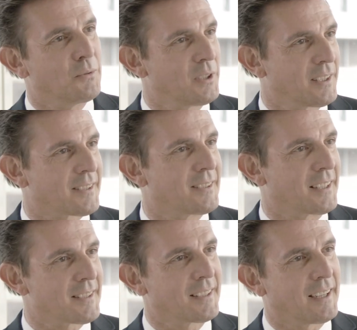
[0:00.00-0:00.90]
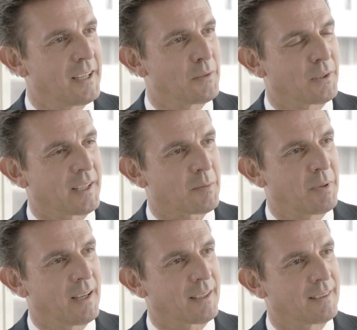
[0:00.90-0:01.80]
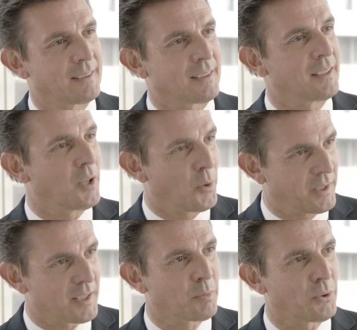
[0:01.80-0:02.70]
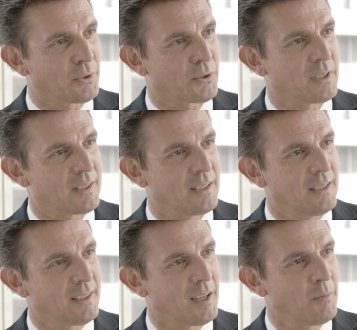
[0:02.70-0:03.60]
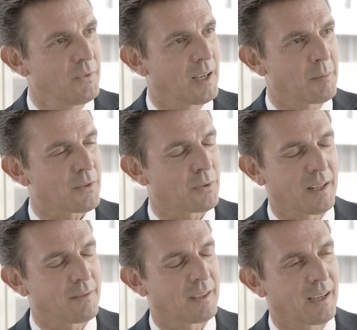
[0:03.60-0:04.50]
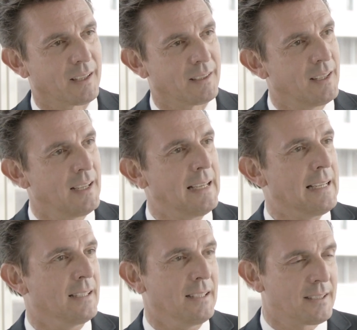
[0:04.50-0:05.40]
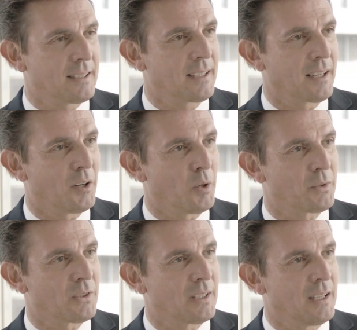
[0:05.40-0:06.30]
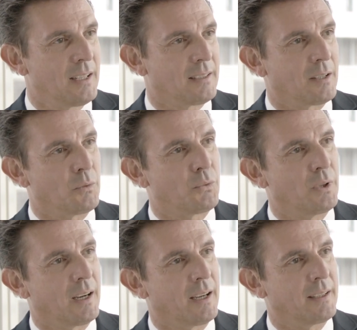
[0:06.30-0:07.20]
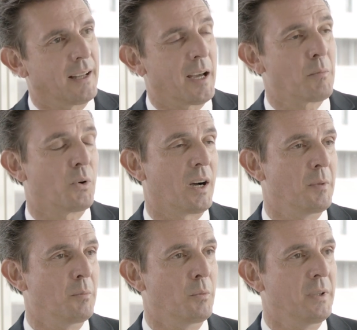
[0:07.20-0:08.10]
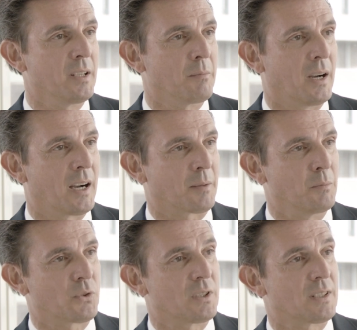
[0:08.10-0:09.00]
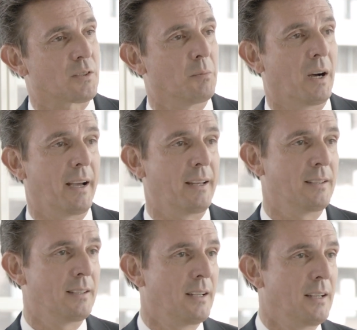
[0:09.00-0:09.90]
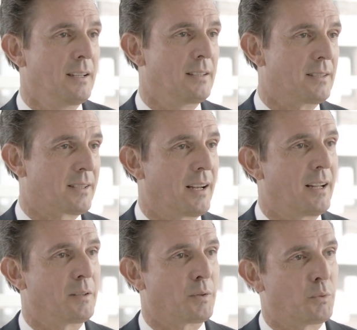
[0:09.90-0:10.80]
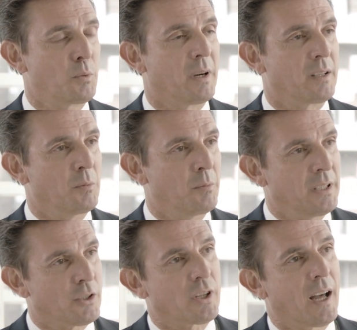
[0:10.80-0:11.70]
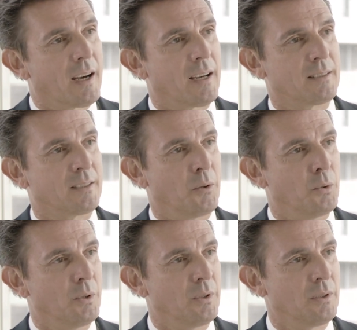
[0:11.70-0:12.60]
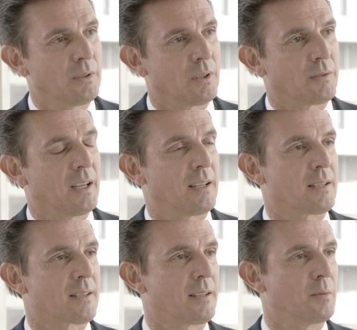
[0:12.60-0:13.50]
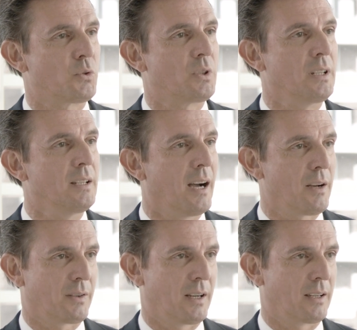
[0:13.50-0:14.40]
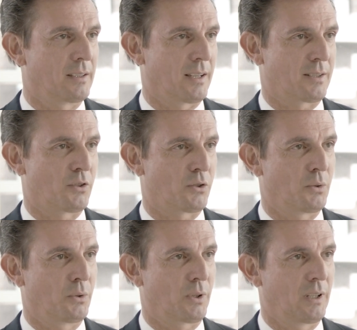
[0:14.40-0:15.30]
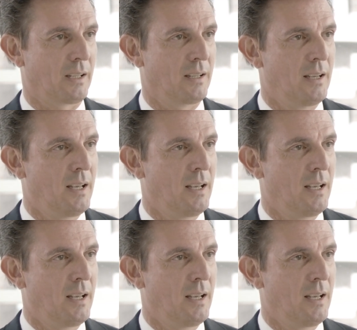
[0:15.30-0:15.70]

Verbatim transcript: gewundert, dass eine ganze Reihe von Experten genau das prognostiziert haben. Wir haben das von Anfang an nicht geglaubt. Denn für einen Einbruch am Immobilienmarkt müsste sich zum einen die Zahl der verfügbaren Immobilien schlagartig erhöhen, auf der anderen Seite müsste die Nachfrage drastisch zurückgehen.